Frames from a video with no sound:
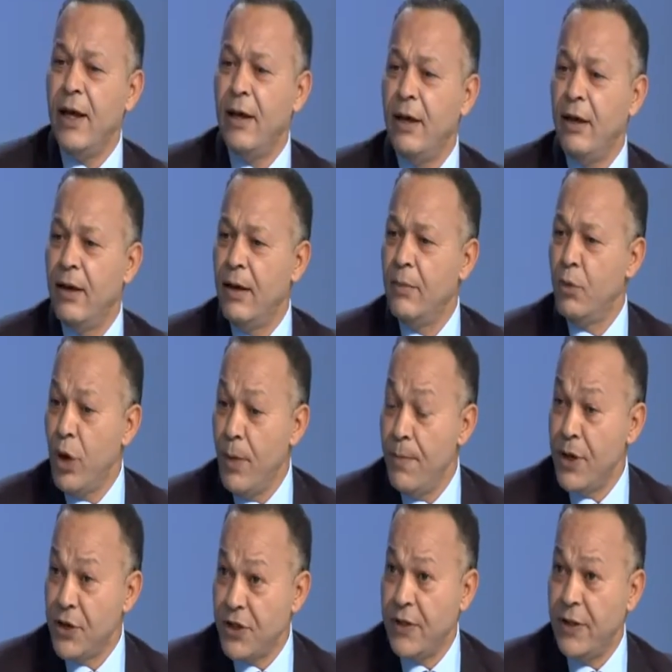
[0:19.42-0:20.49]
آه،
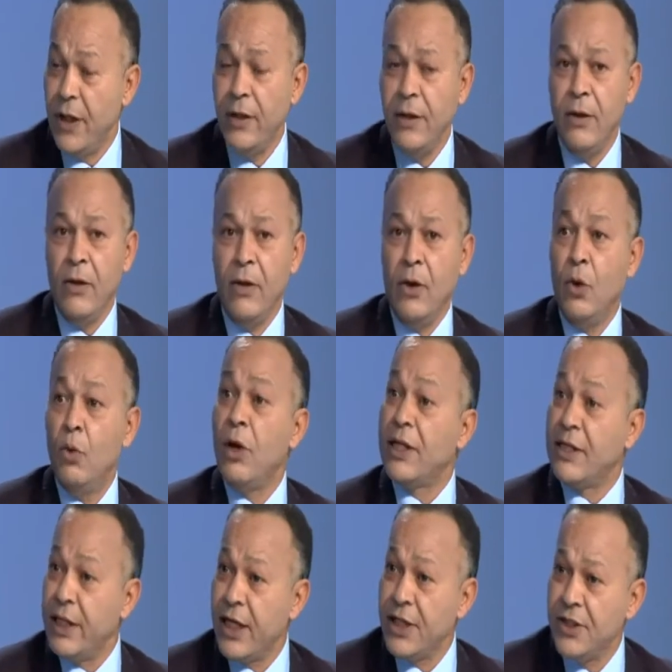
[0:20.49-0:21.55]
مهمة جدا
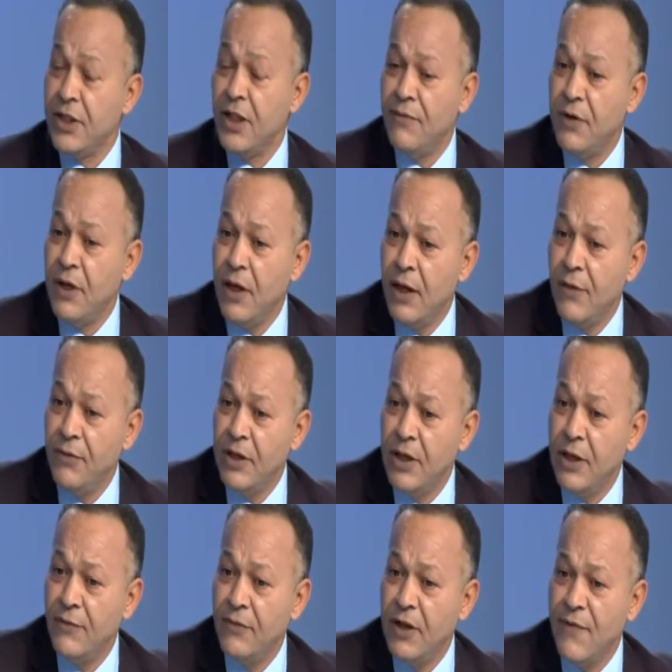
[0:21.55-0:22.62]
واختيرة جدا في,
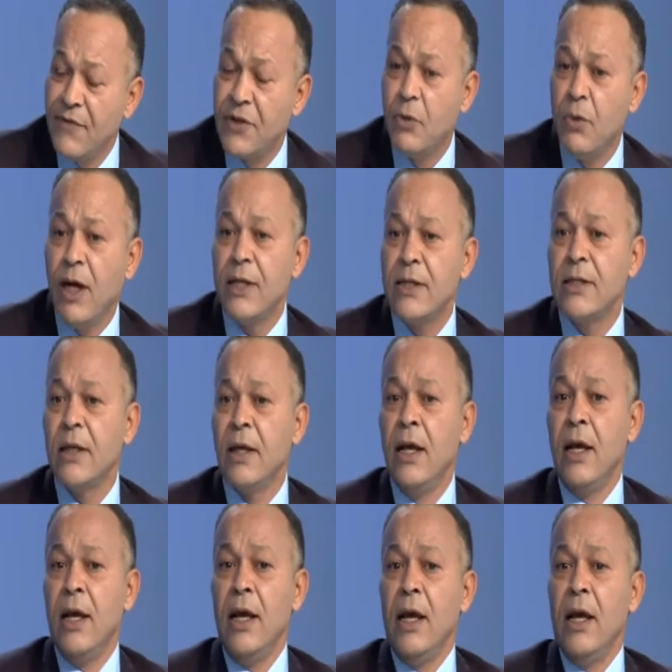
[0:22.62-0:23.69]
في, في نفس الوقت
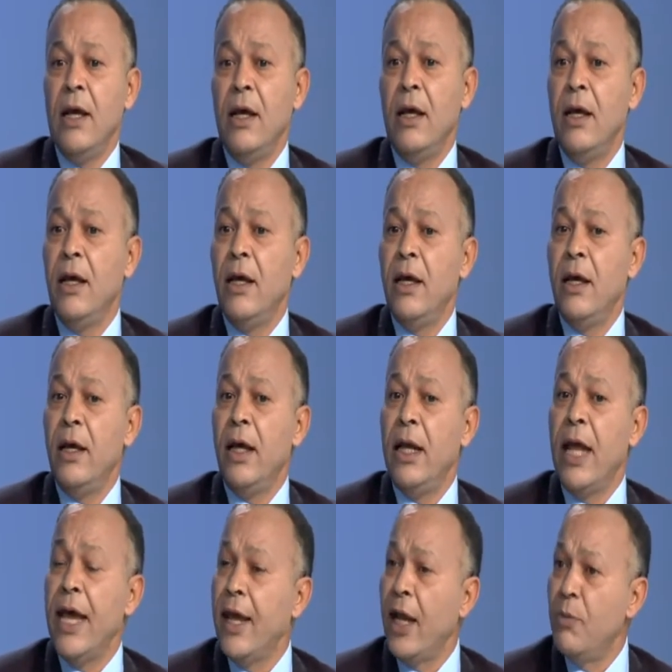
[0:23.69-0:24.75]
آه،
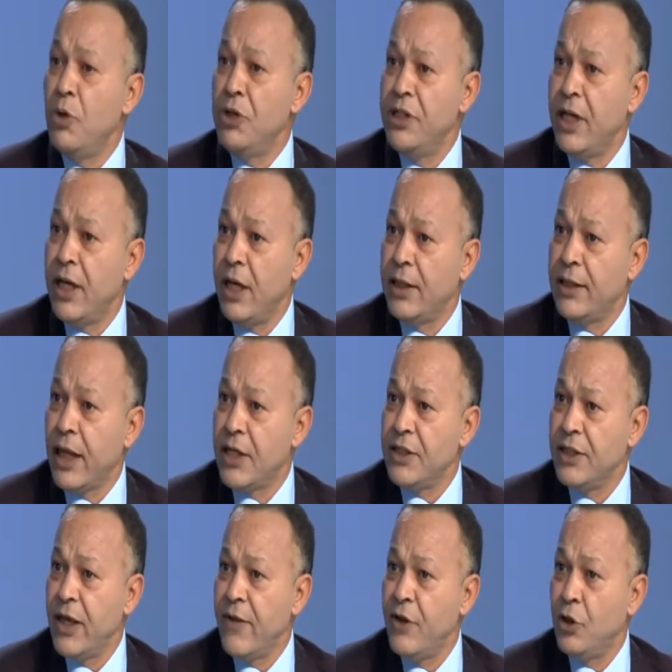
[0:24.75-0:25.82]
الهيئه المديره
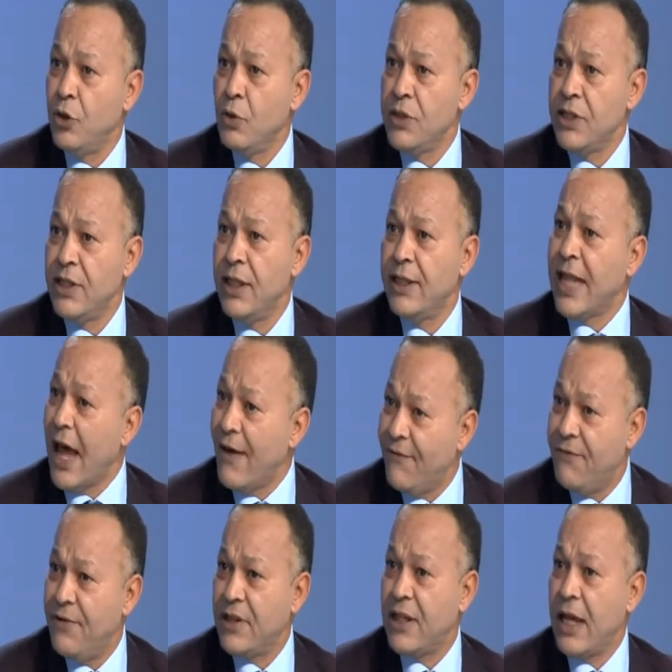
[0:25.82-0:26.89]
للترجي الرياضي التونسي
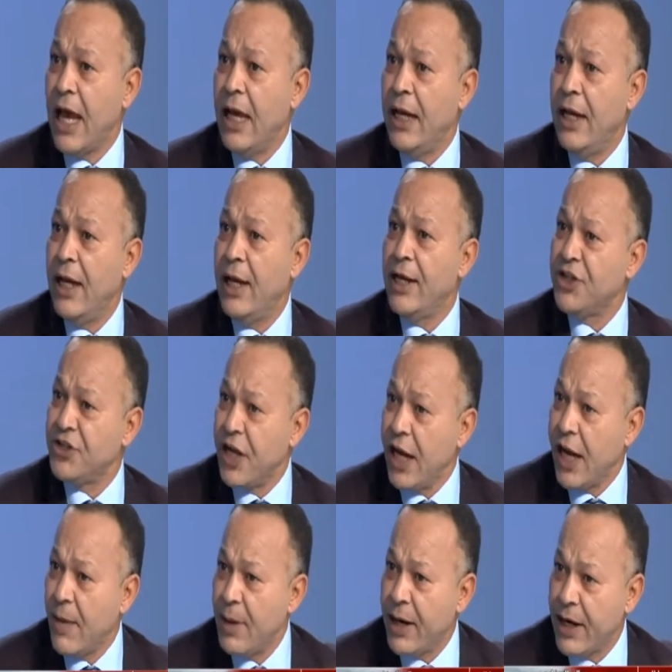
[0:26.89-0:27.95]
تعفت على نشر
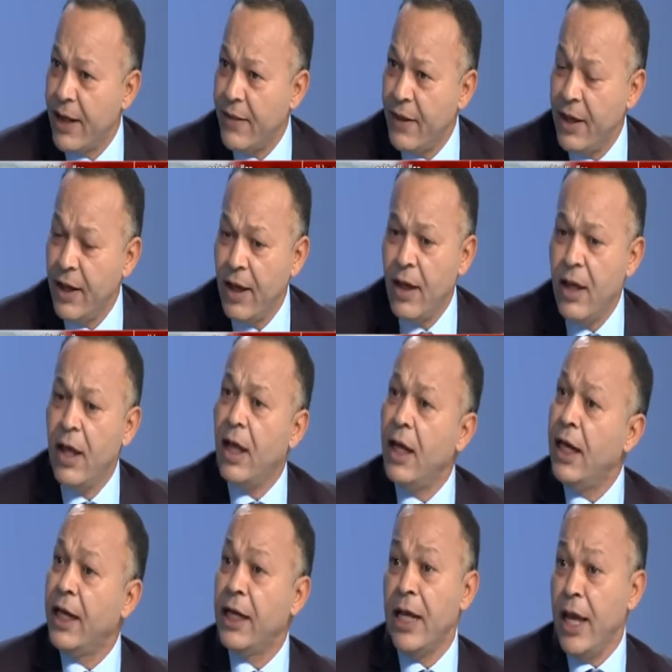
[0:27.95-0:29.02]
هالخبر هذايا
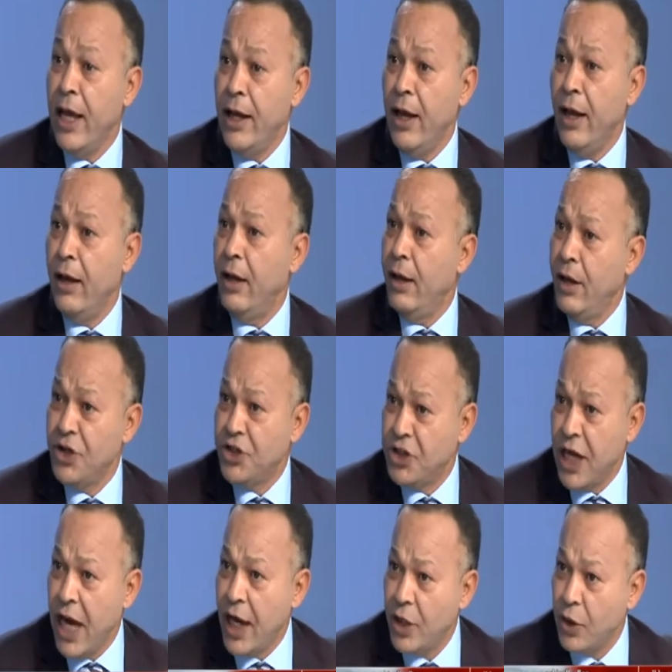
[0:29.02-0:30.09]
لكن انا آه،
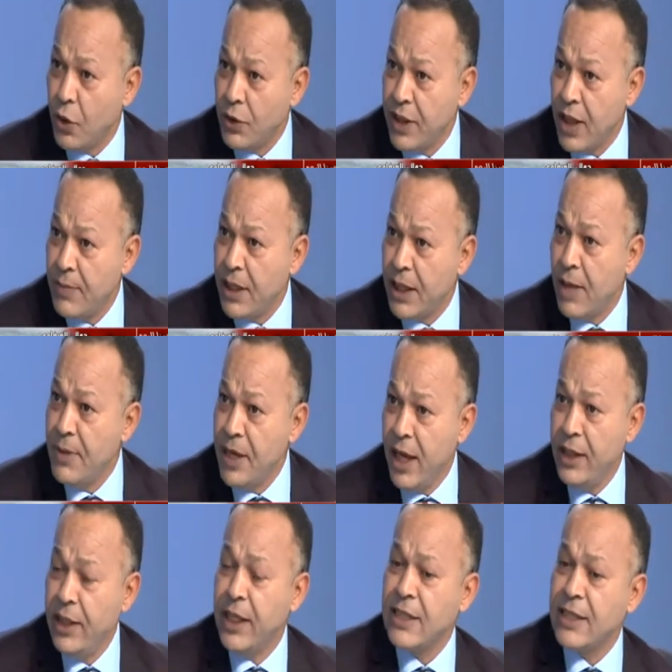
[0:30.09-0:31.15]
الشعار اللي قدامي
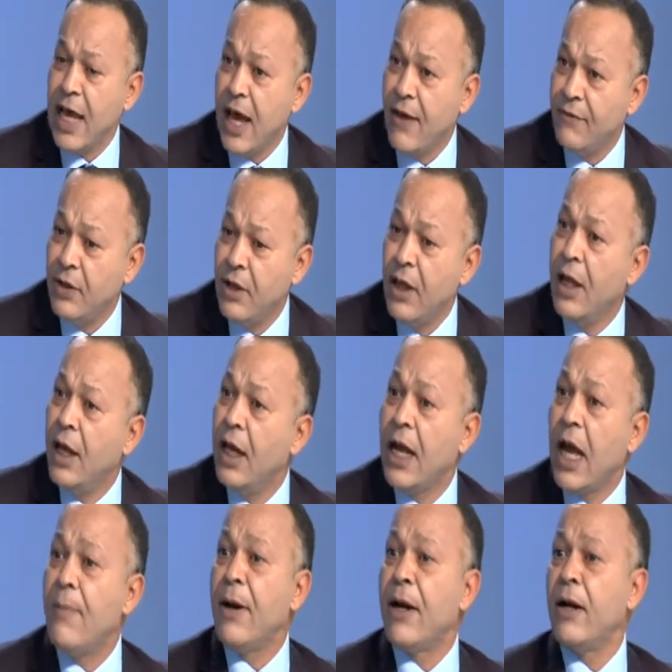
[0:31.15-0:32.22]
كمهني كصحافي
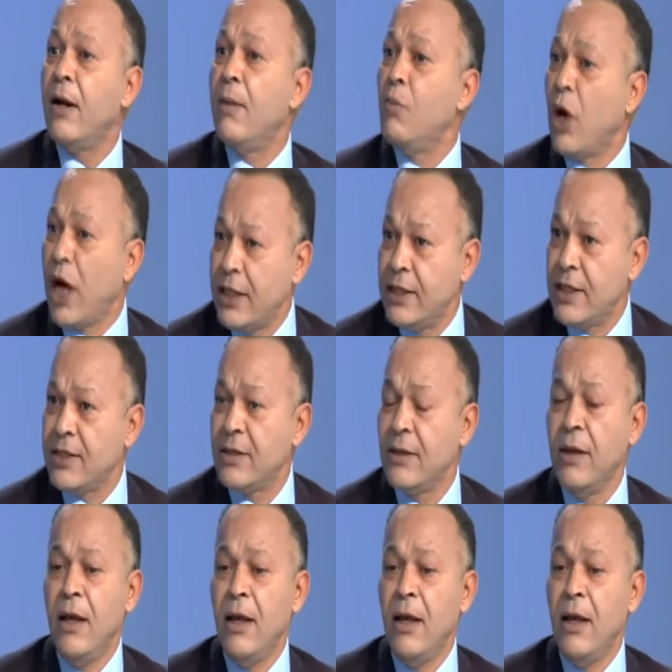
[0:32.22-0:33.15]
الخبر مقدس